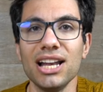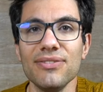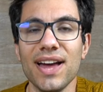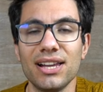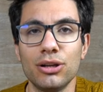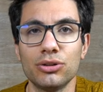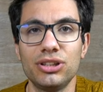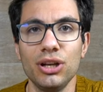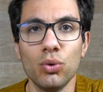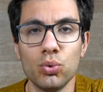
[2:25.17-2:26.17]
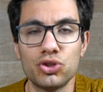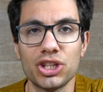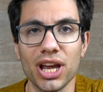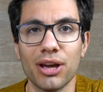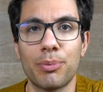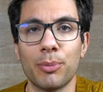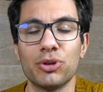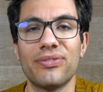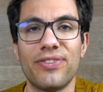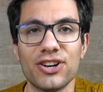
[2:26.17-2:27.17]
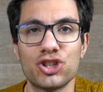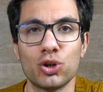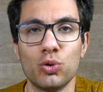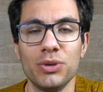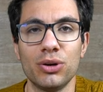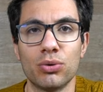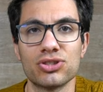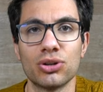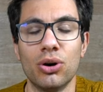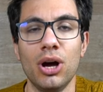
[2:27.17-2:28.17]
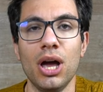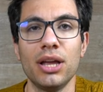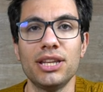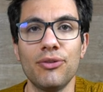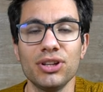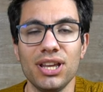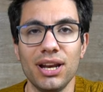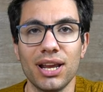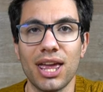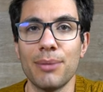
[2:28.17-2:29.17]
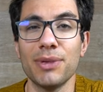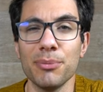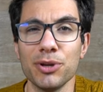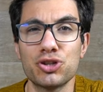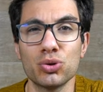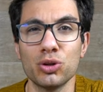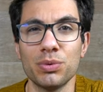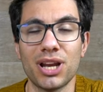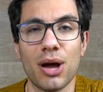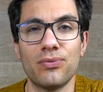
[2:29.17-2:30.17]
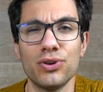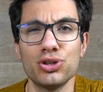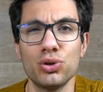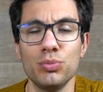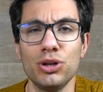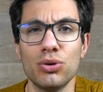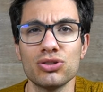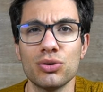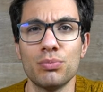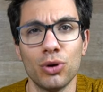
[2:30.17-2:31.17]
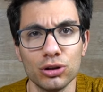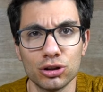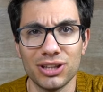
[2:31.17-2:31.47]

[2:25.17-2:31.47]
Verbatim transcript: livello di luce, proprio di fascio luminoso, Devo dire che mi è piaciuto perché ha un fascio luminoso molto